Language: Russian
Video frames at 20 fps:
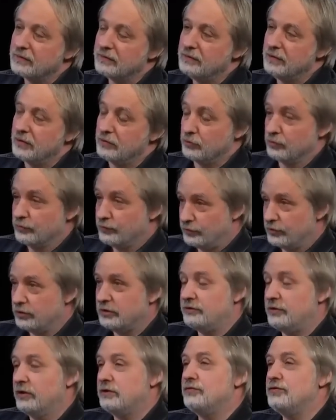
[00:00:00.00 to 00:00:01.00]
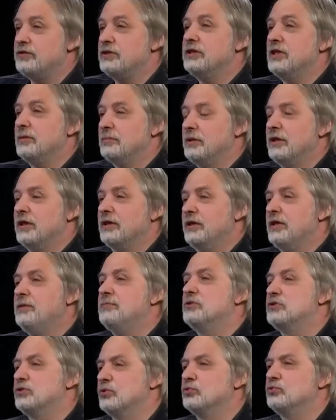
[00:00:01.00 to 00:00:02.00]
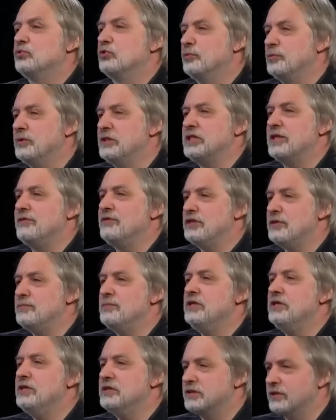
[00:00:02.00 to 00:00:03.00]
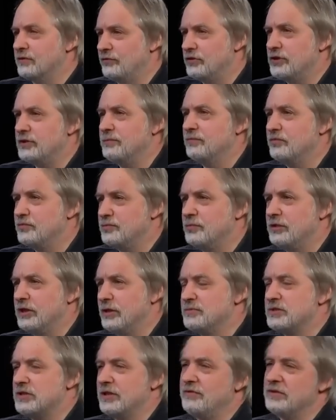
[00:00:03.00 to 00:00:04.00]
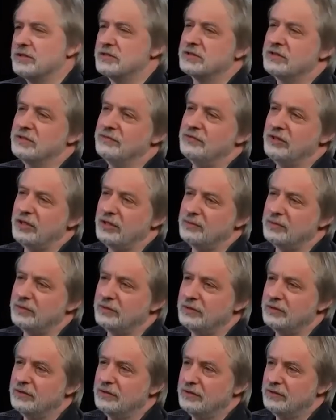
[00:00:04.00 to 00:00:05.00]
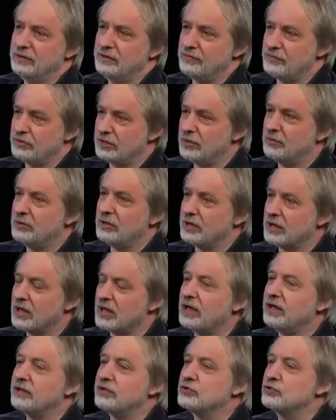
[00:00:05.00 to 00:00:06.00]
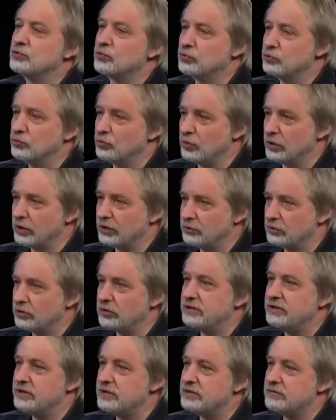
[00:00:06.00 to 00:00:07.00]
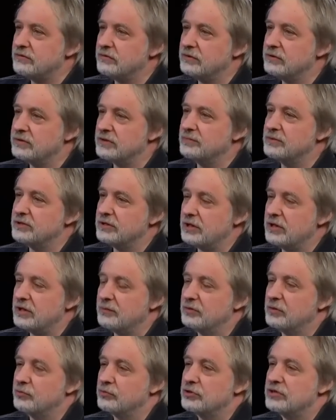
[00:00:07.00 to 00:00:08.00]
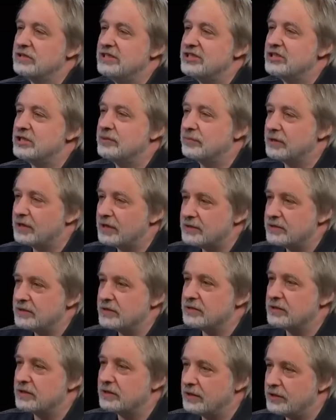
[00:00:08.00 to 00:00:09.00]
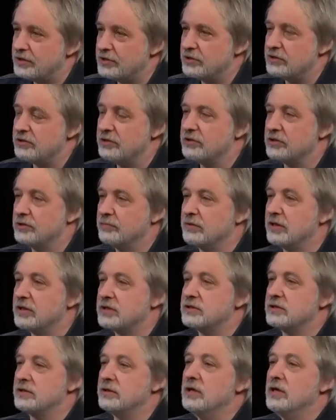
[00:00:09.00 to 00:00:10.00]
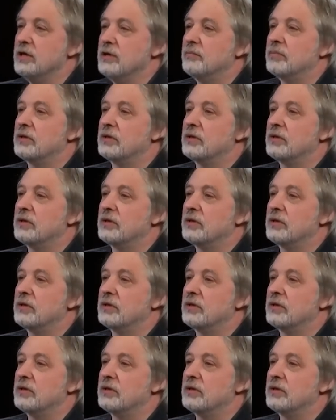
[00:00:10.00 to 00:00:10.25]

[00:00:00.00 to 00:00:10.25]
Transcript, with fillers: Нет, ну это всегда была либо структура при Совете Министров, да. если мы вспоминаем советское время, это всегда была какая-то структура, которая действовала самостоятельно, потому что слишком разные да. задачи, слишком разные да.